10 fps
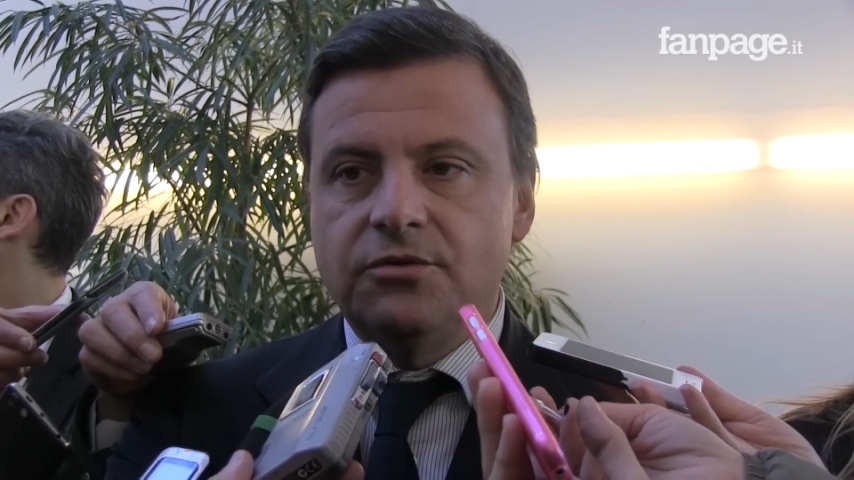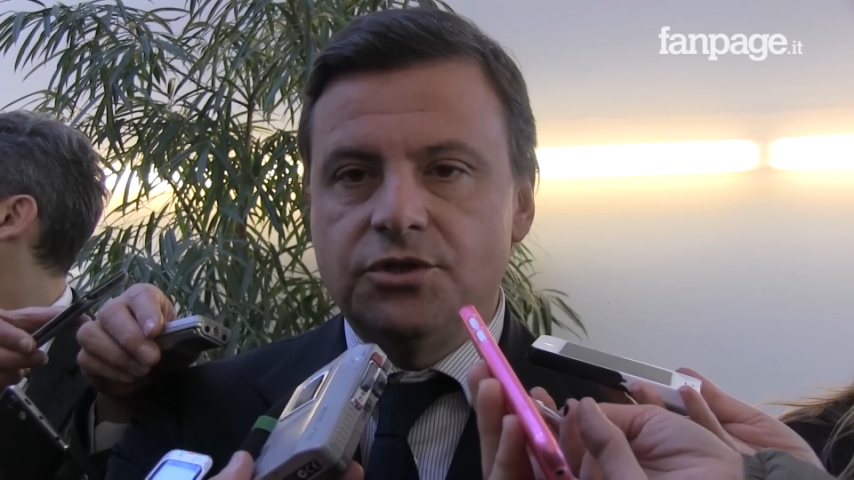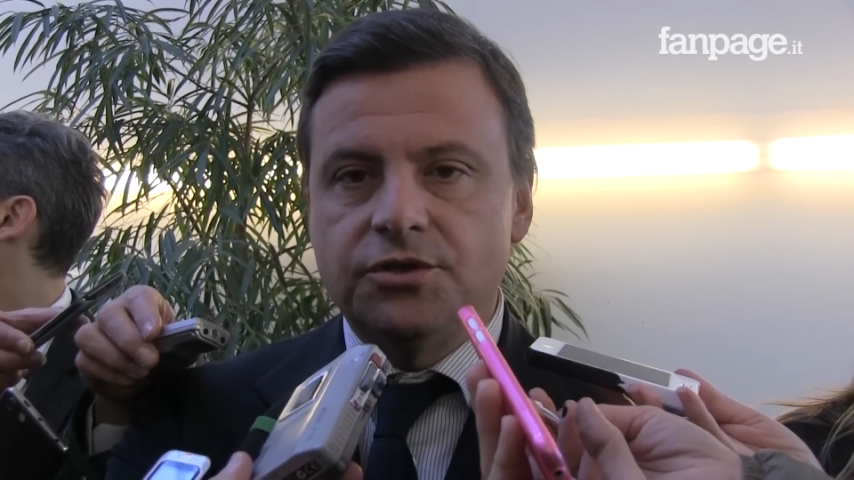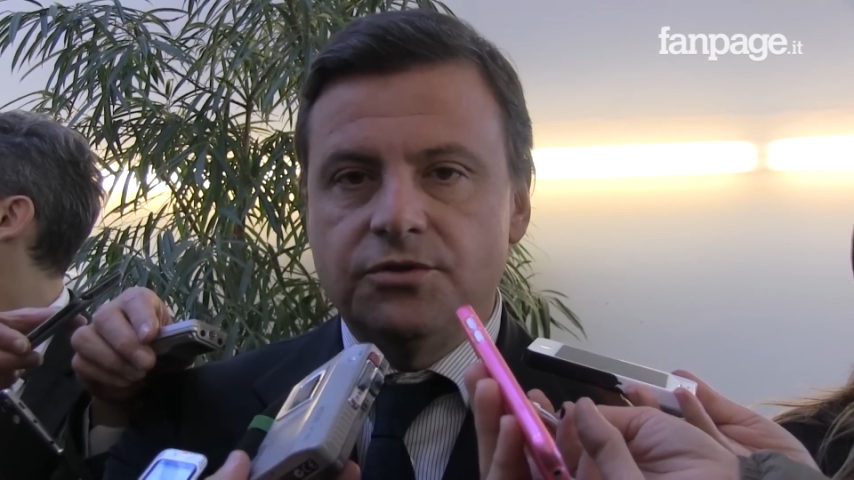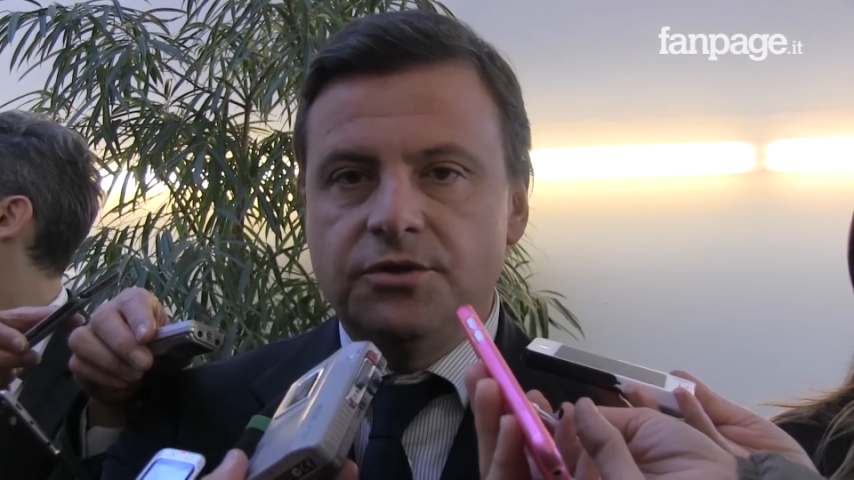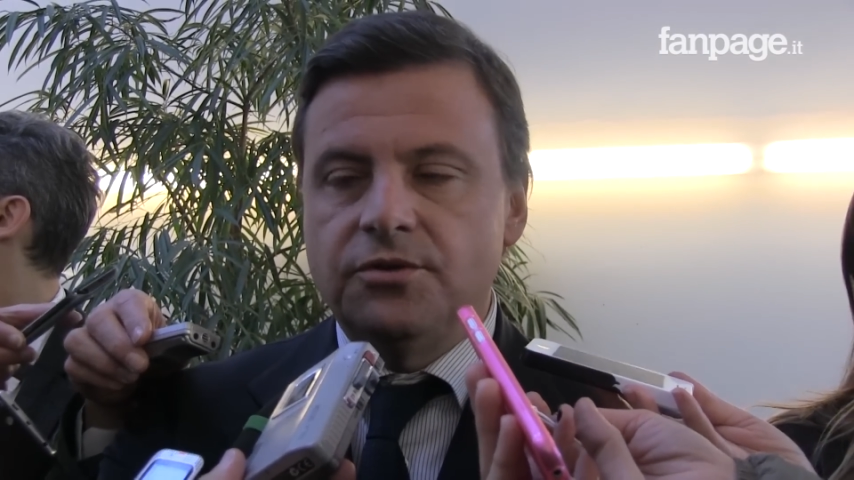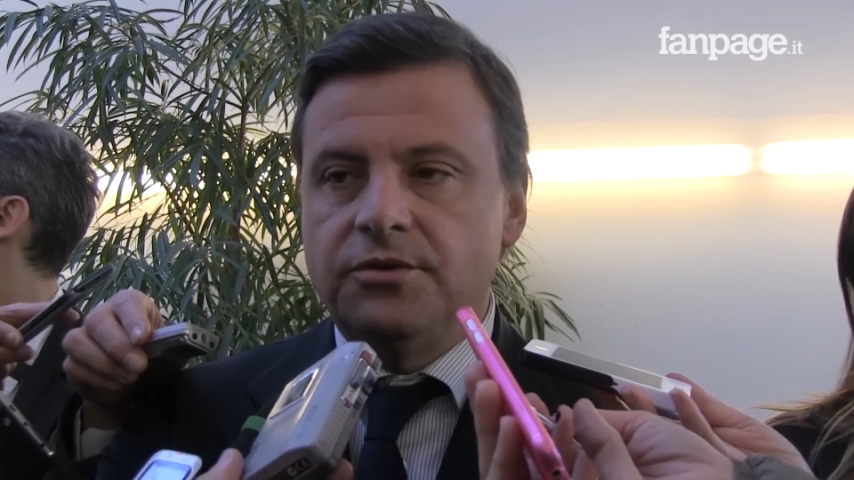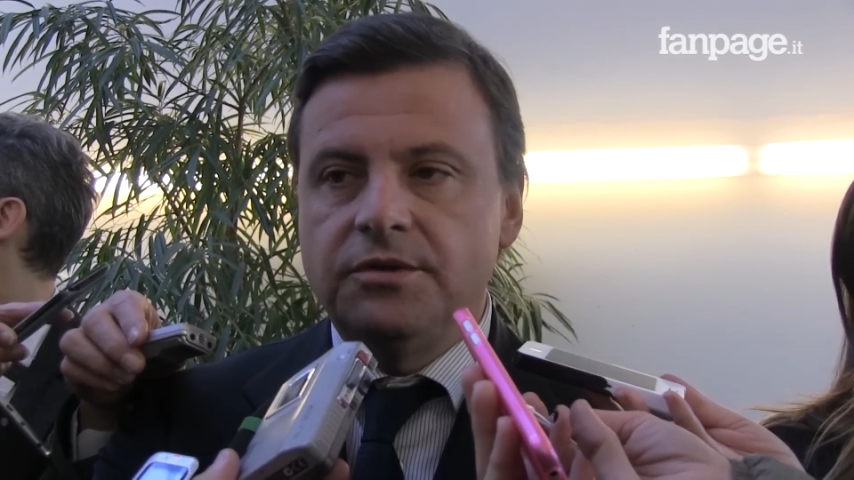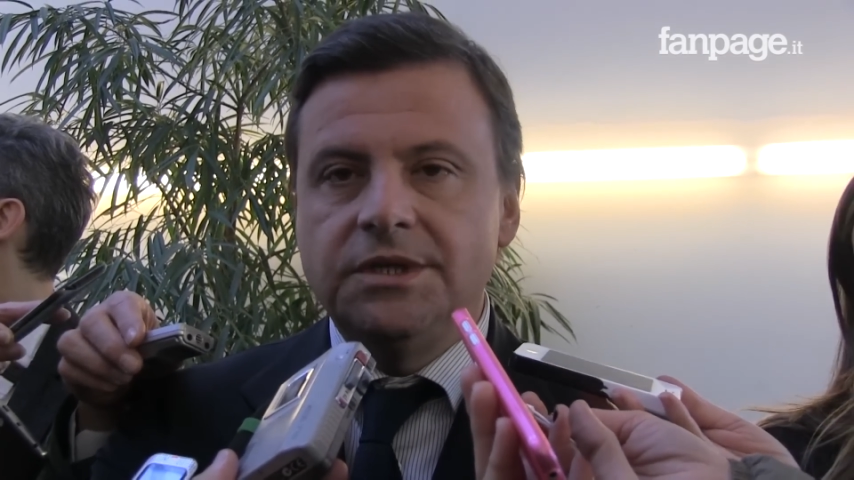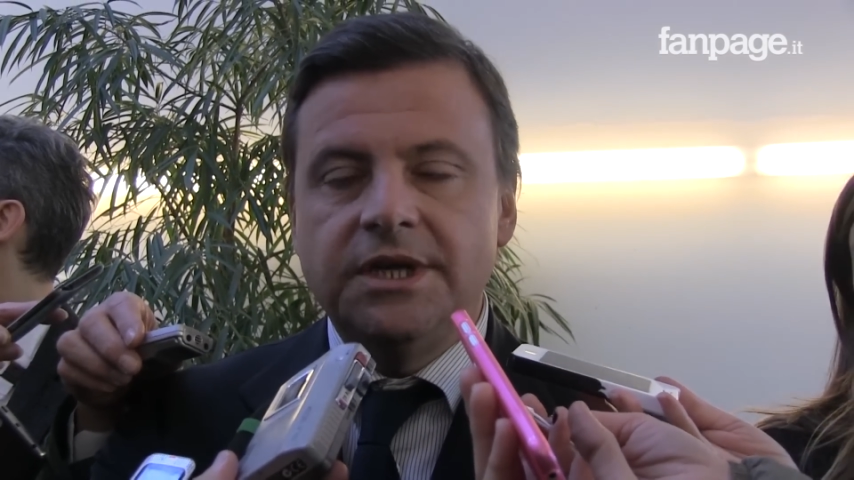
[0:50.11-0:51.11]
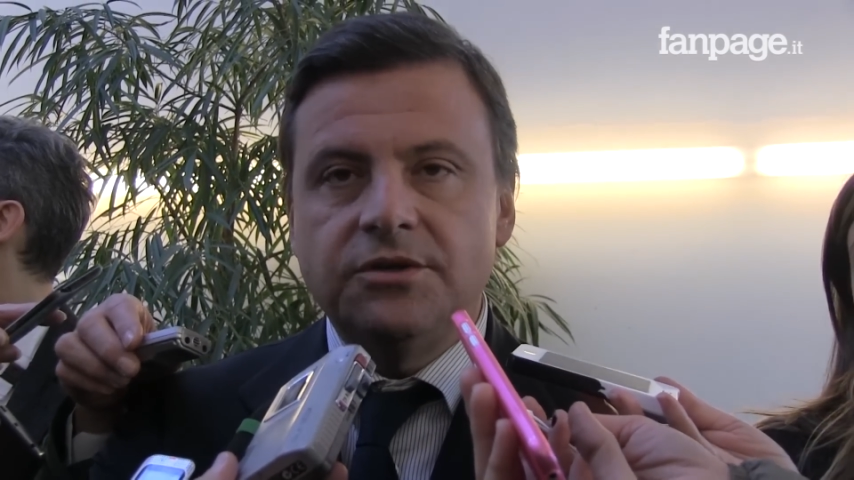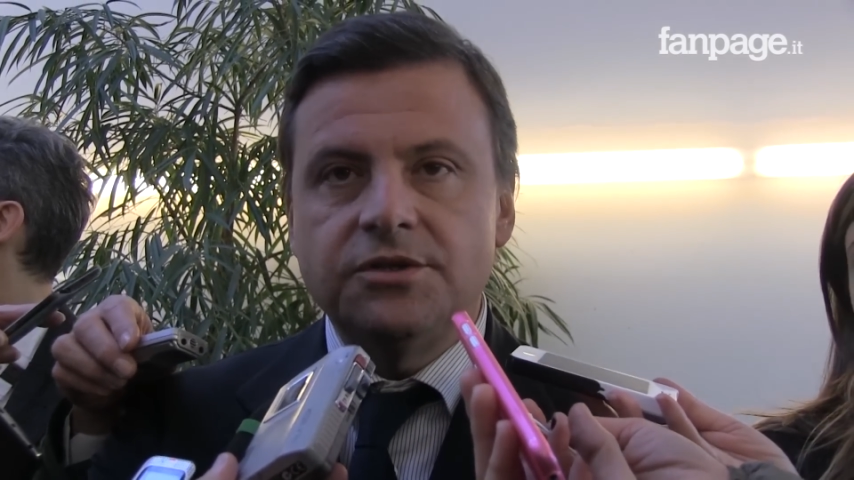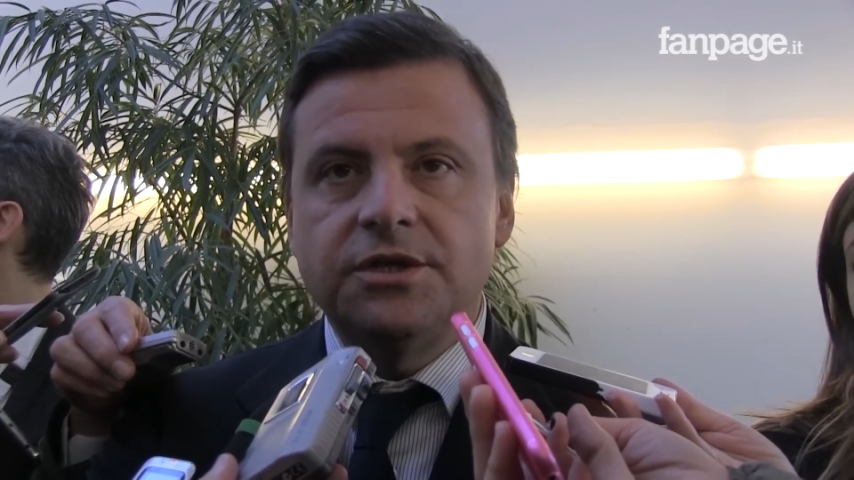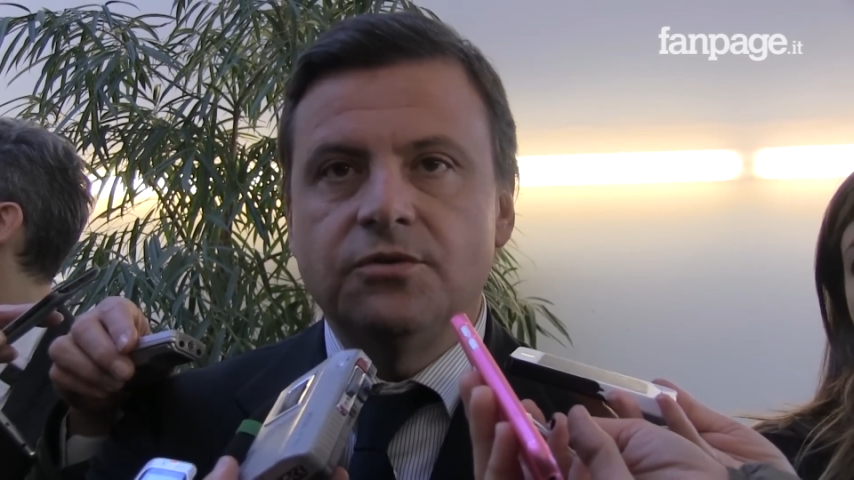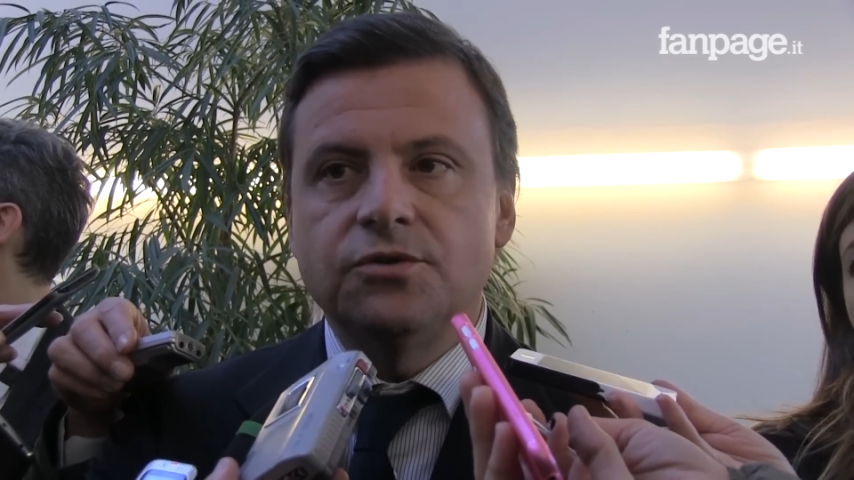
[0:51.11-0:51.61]
concessioni tornino indietro
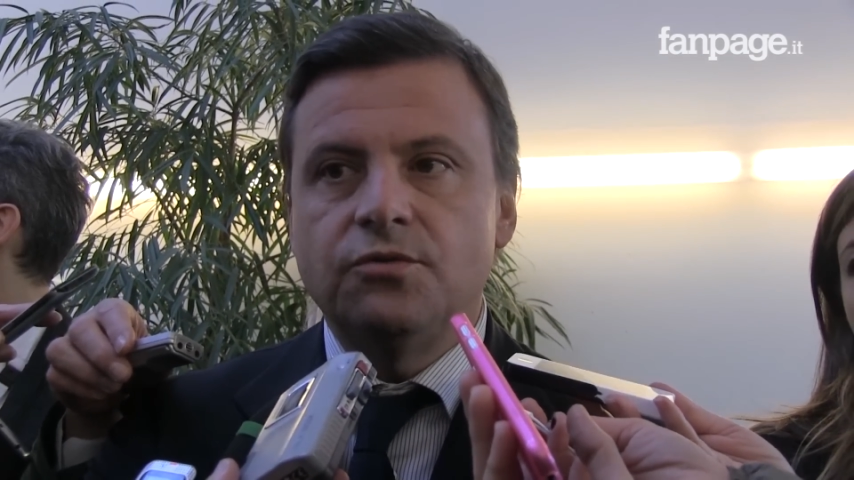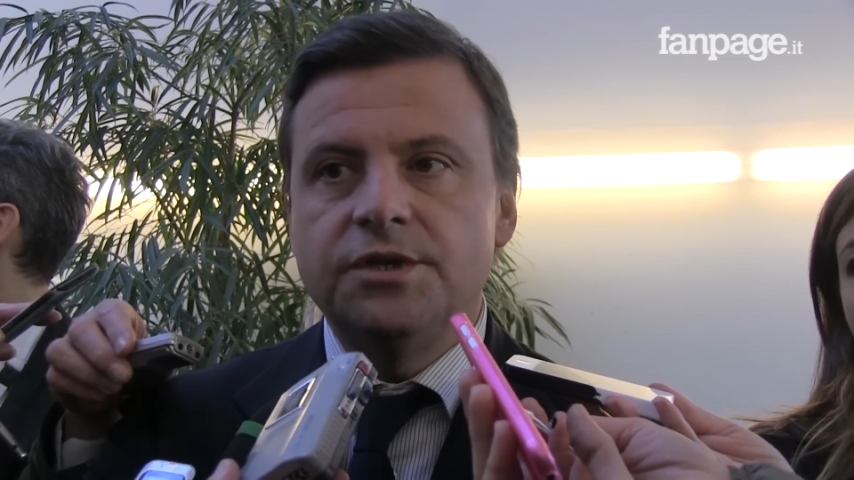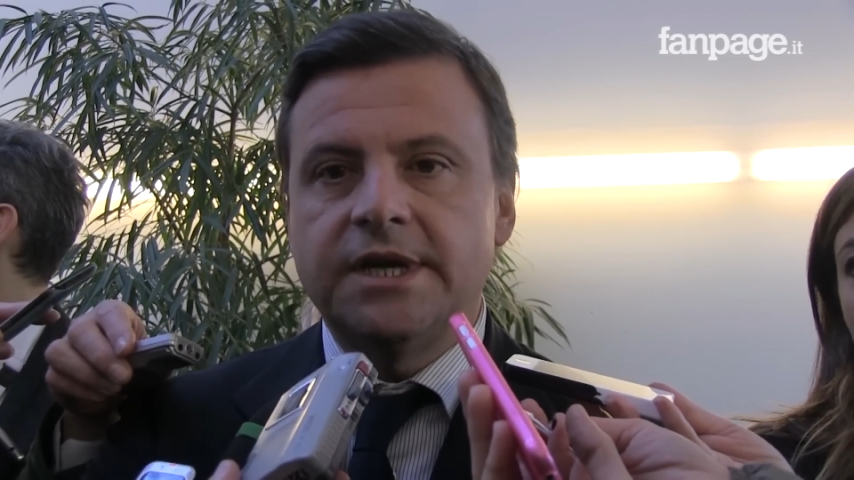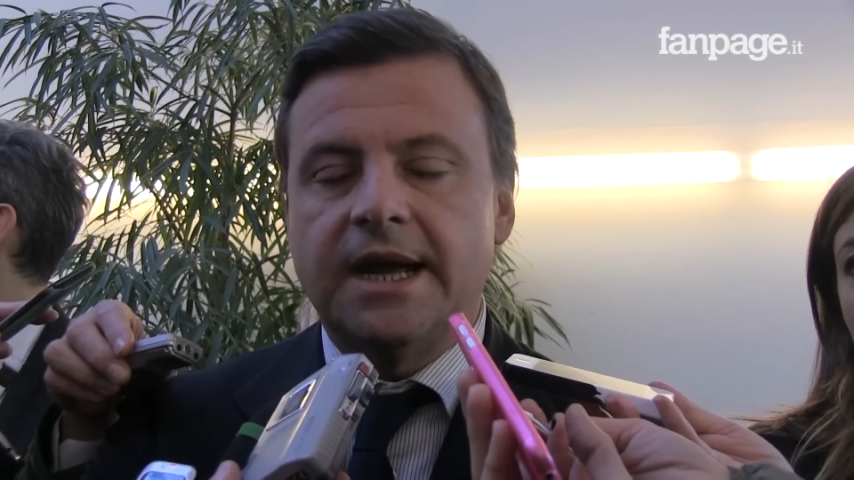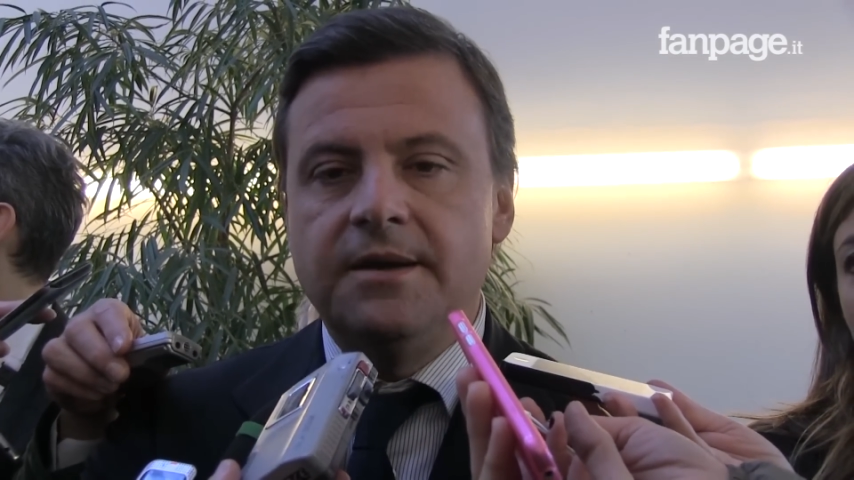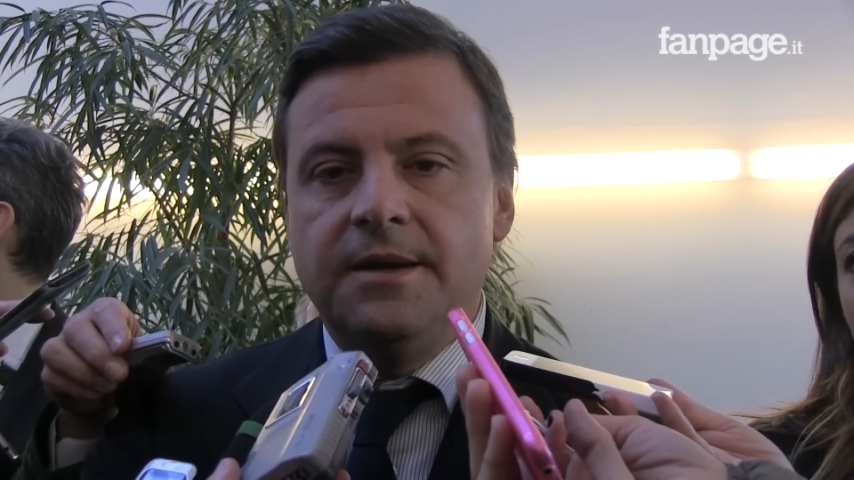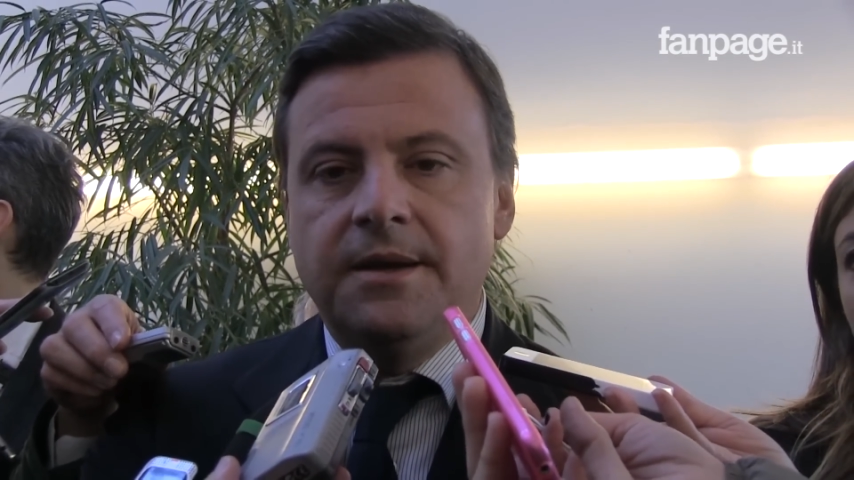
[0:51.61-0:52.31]
e si costruisca